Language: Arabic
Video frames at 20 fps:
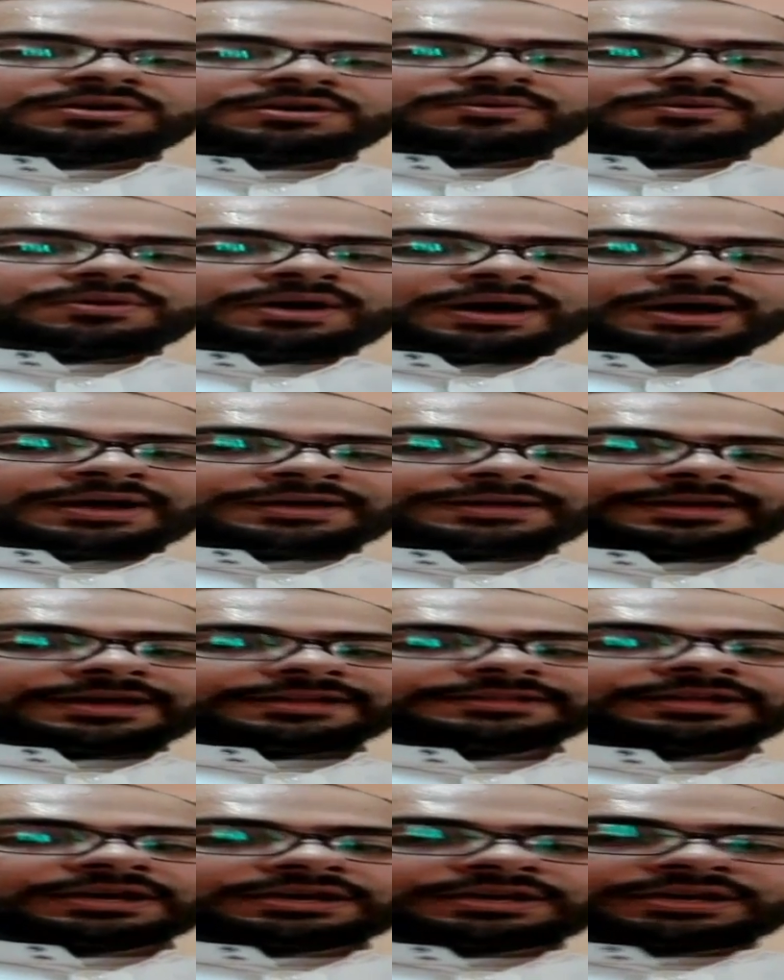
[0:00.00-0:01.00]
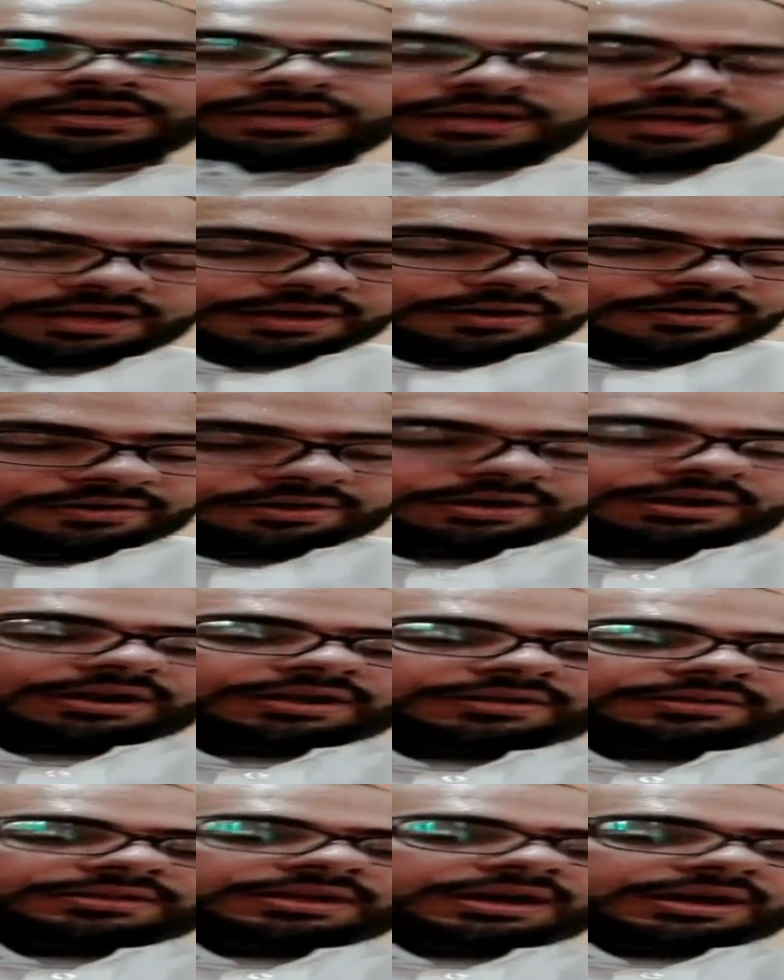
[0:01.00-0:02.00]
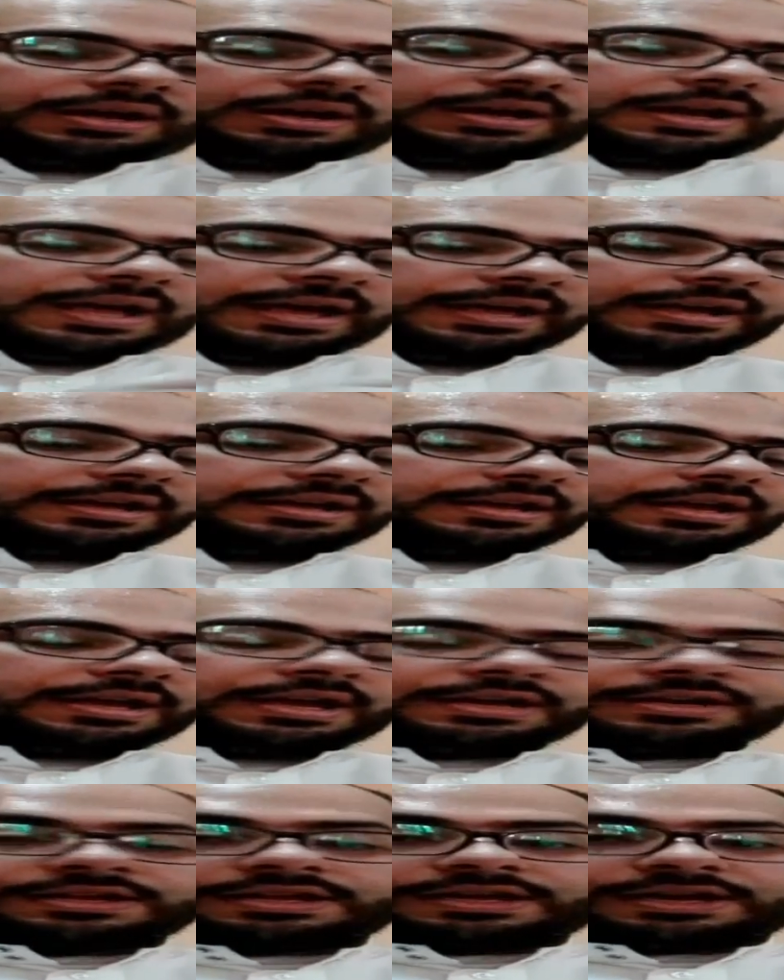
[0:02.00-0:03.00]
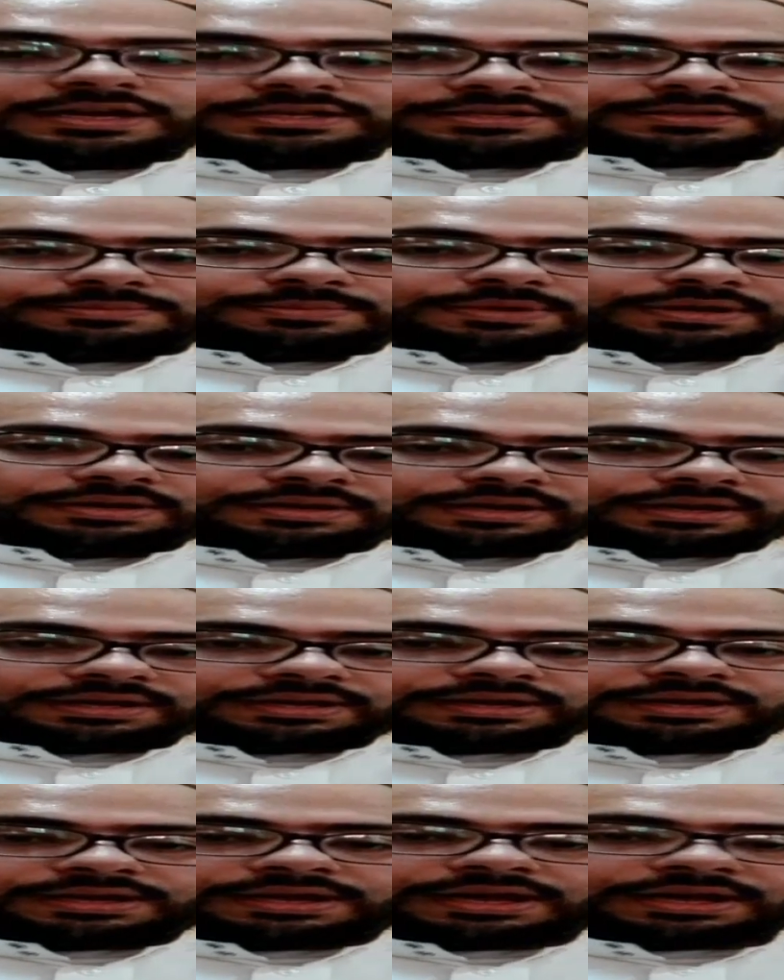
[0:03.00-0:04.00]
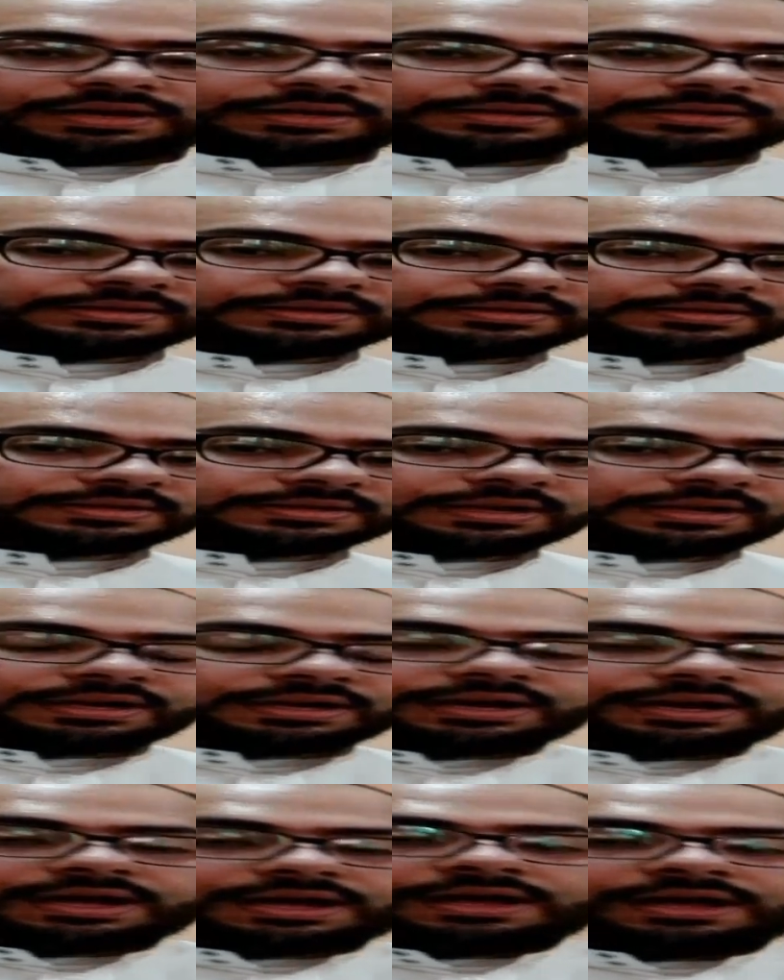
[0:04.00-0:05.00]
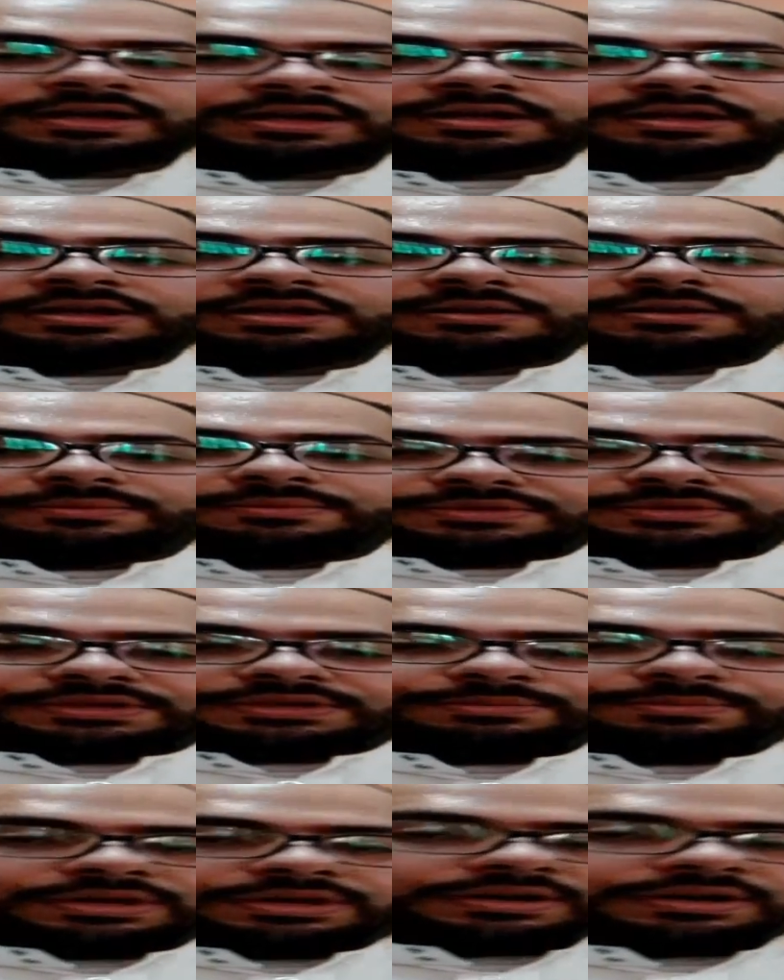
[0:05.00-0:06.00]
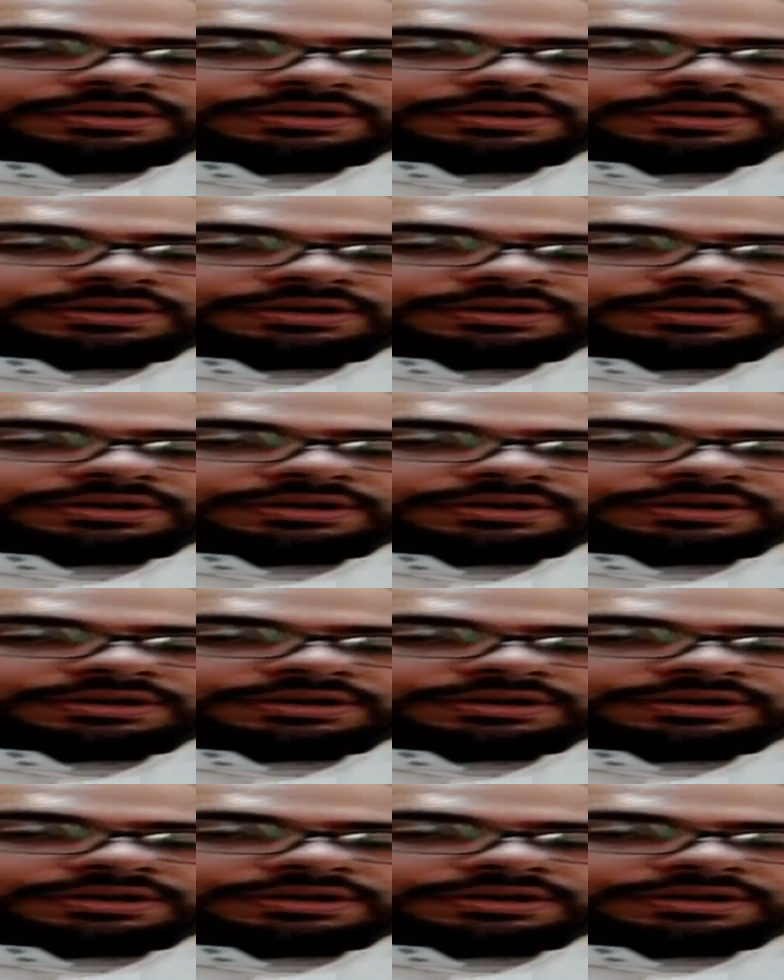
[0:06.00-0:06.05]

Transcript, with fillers: وأحياء دقيقة أخرى داخل العينة يعني يجب أنك يعني تستغلها من جميع